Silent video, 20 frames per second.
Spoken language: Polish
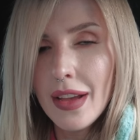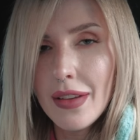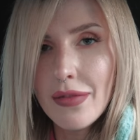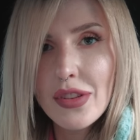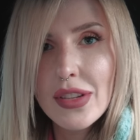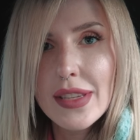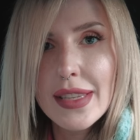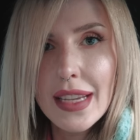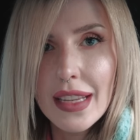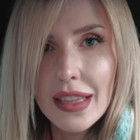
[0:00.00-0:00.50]

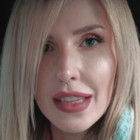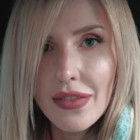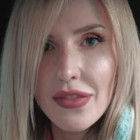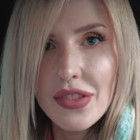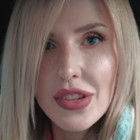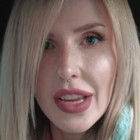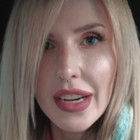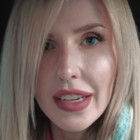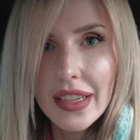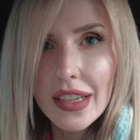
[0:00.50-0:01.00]
wszystkie te
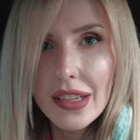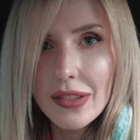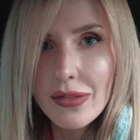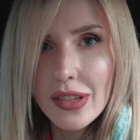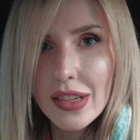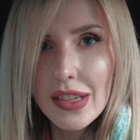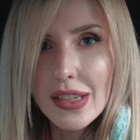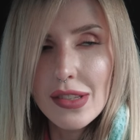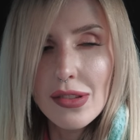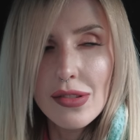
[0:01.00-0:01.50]
wcierki,
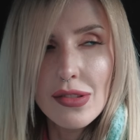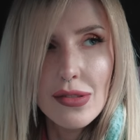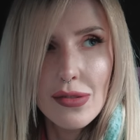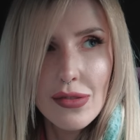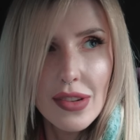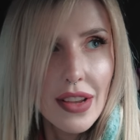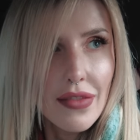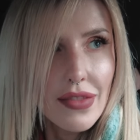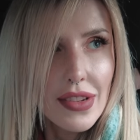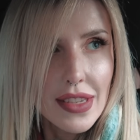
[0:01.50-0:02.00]
których
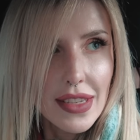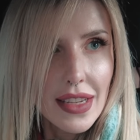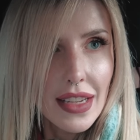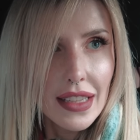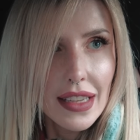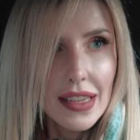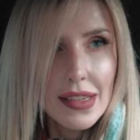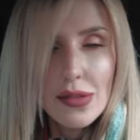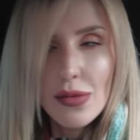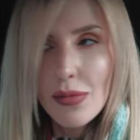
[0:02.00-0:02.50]
stosuję, wszystkie
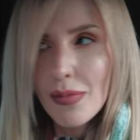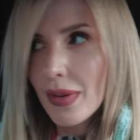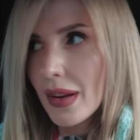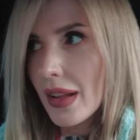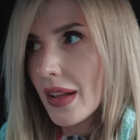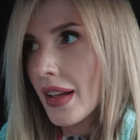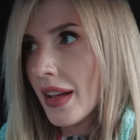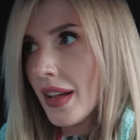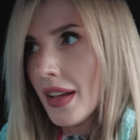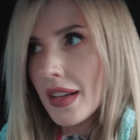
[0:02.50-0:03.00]
te
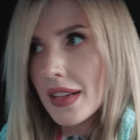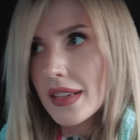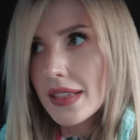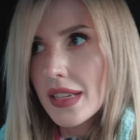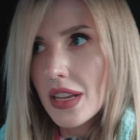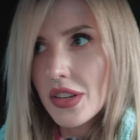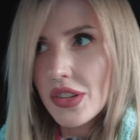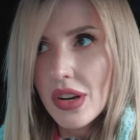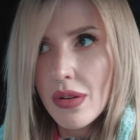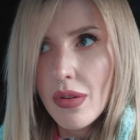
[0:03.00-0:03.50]
suple
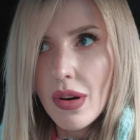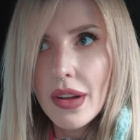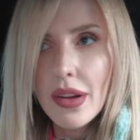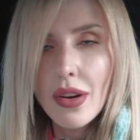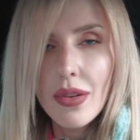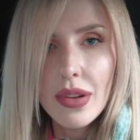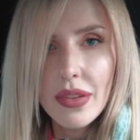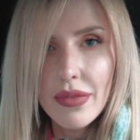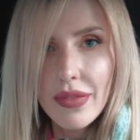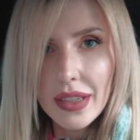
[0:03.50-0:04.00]
zadziałają
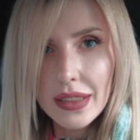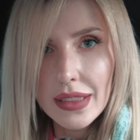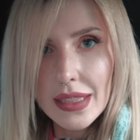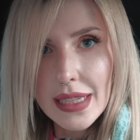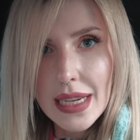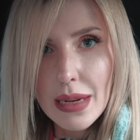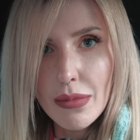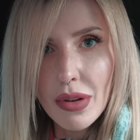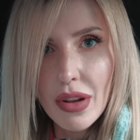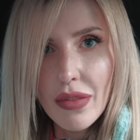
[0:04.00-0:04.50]
działają i
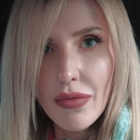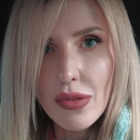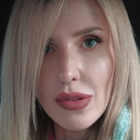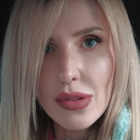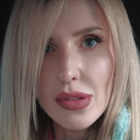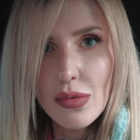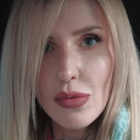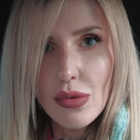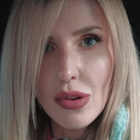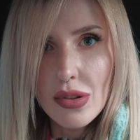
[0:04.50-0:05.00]
faktycznie moje
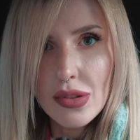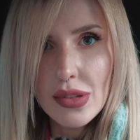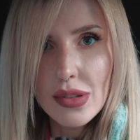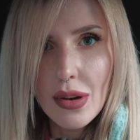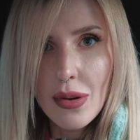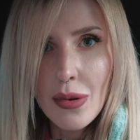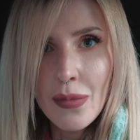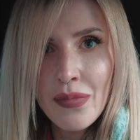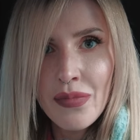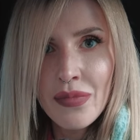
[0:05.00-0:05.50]
włosy
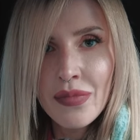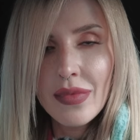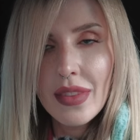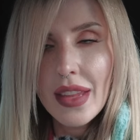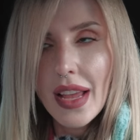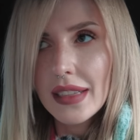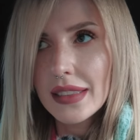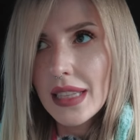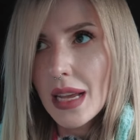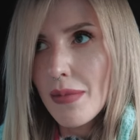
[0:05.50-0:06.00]
urosną
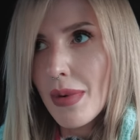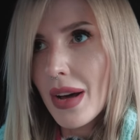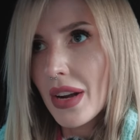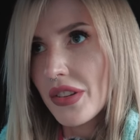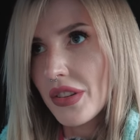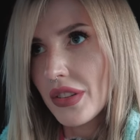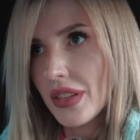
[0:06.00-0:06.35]
jak najbardziej,